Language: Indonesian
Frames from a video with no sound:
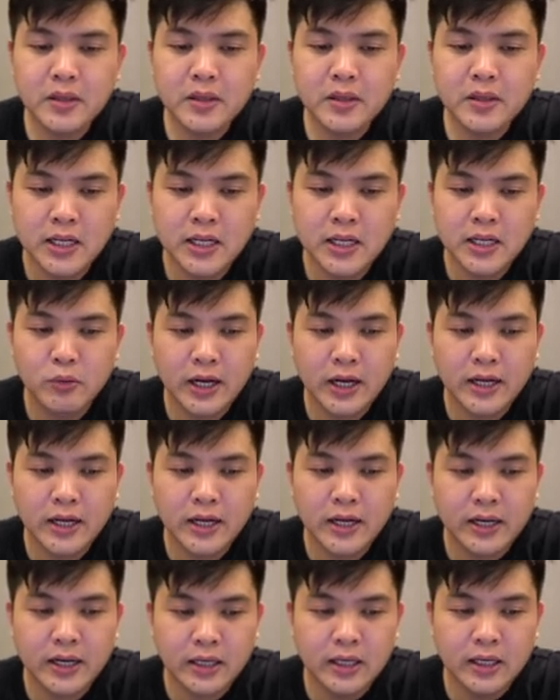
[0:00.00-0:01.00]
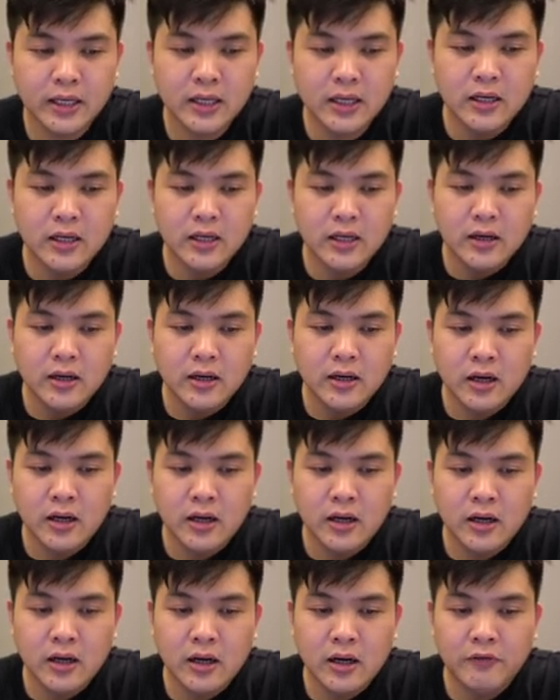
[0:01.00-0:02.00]
Jadi mulai dari
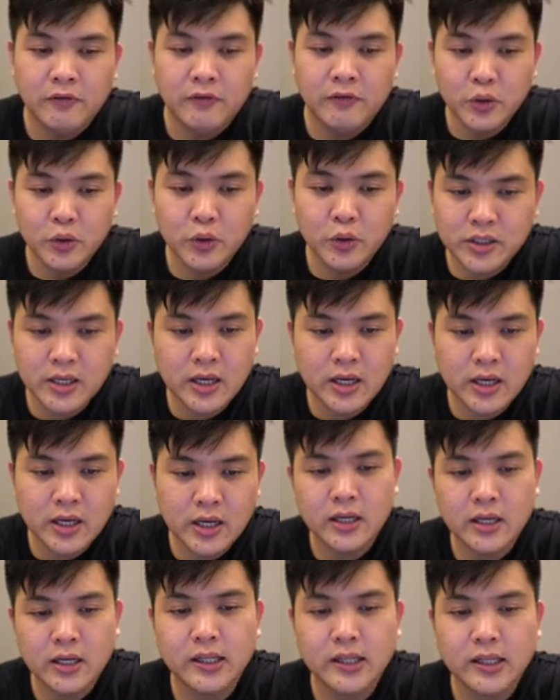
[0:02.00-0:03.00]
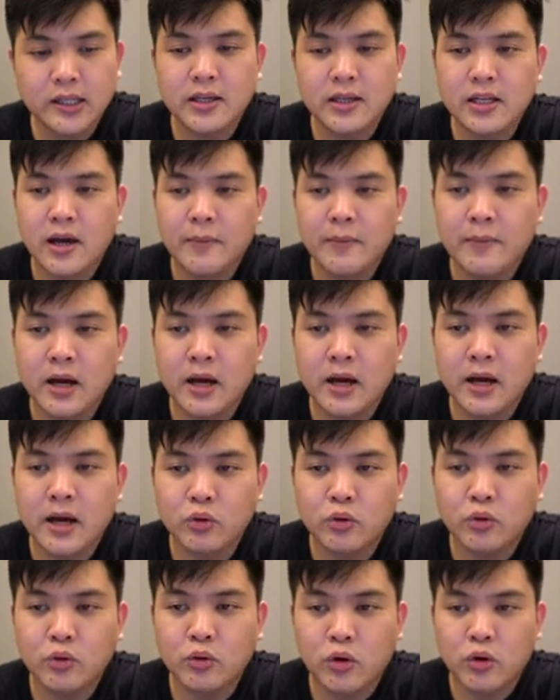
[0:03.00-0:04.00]
uh, views-nya gitu ya selama
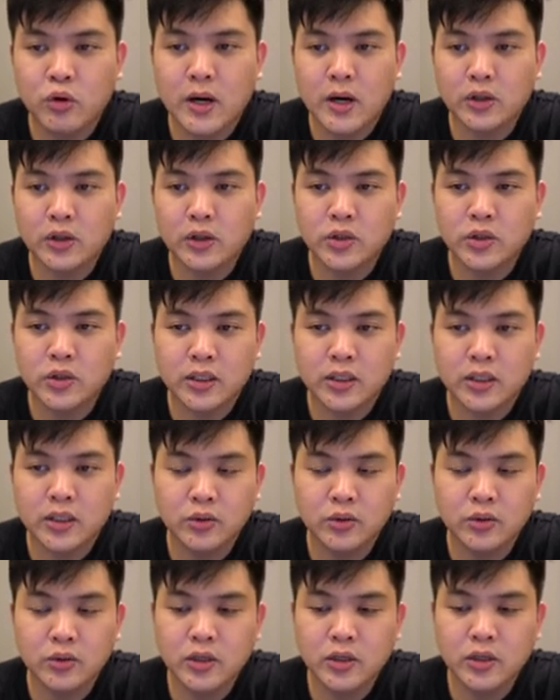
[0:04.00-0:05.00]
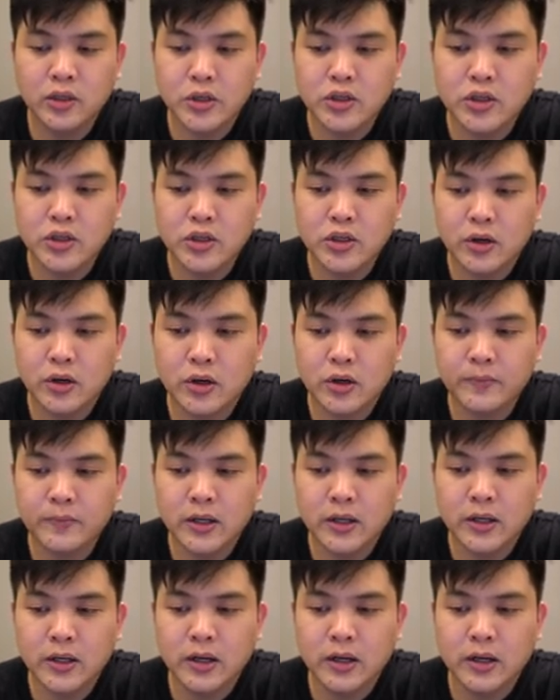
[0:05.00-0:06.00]
kurun waktu tertentu di pojok
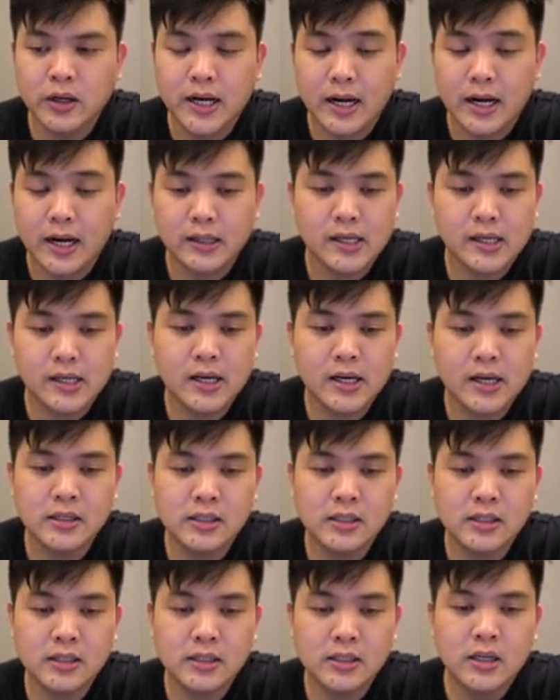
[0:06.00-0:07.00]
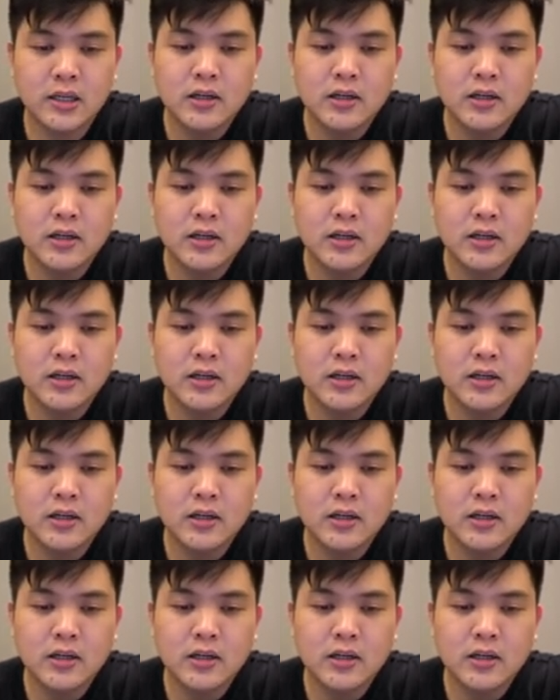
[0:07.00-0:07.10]
Eh, kanan atas,